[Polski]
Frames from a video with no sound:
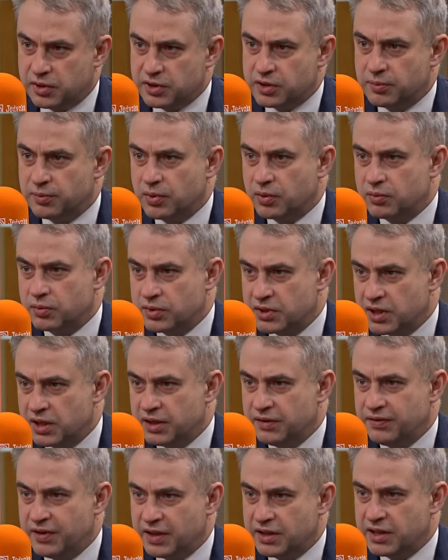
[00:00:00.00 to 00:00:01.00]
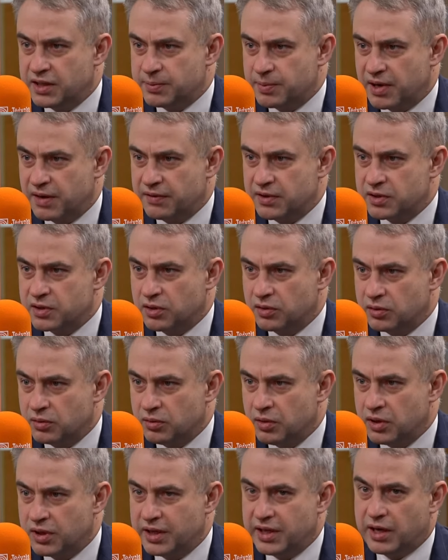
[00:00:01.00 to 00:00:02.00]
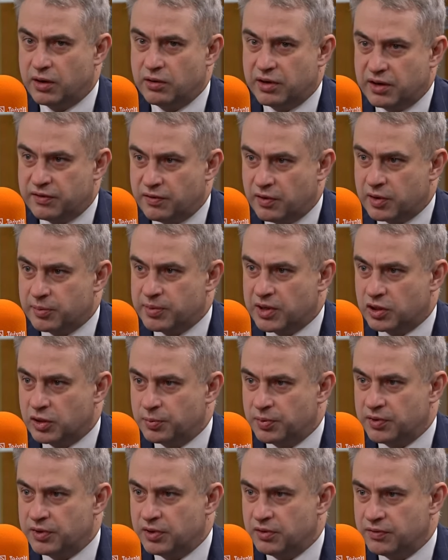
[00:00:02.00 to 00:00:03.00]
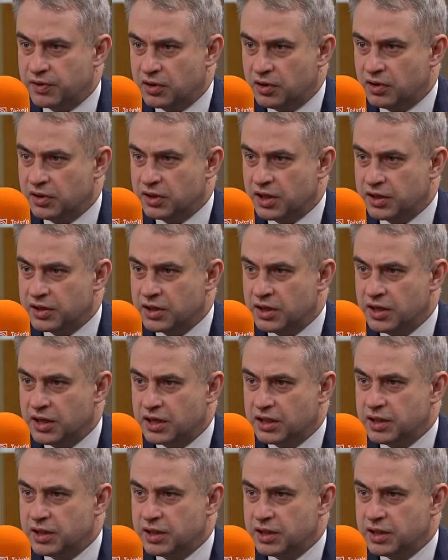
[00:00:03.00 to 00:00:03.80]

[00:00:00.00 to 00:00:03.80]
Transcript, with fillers: Oni są pokłóceni w jednej sprawie sądu i jego reformy, jak to powinno wyglądać.